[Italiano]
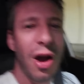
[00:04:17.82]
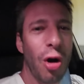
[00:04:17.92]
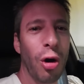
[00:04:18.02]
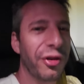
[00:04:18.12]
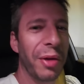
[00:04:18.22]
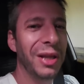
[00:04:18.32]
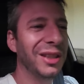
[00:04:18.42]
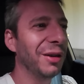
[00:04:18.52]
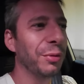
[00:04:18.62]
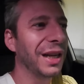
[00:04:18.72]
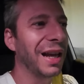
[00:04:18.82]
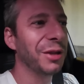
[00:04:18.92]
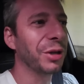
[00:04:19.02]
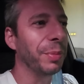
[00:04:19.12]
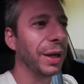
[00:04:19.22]
ovviamente è l'unica
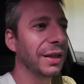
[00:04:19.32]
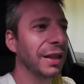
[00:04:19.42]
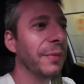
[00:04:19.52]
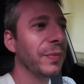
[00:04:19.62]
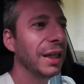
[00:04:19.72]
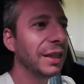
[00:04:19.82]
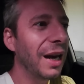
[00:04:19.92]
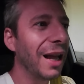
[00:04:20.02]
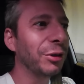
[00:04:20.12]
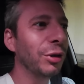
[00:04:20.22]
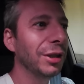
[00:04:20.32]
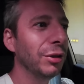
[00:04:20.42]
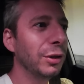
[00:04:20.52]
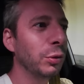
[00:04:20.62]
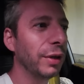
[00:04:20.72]
radio che prende. E tra l'altro all'interno
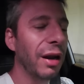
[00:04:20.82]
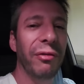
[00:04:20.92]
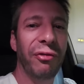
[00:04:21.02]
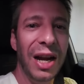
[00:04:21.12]
del tunnel fa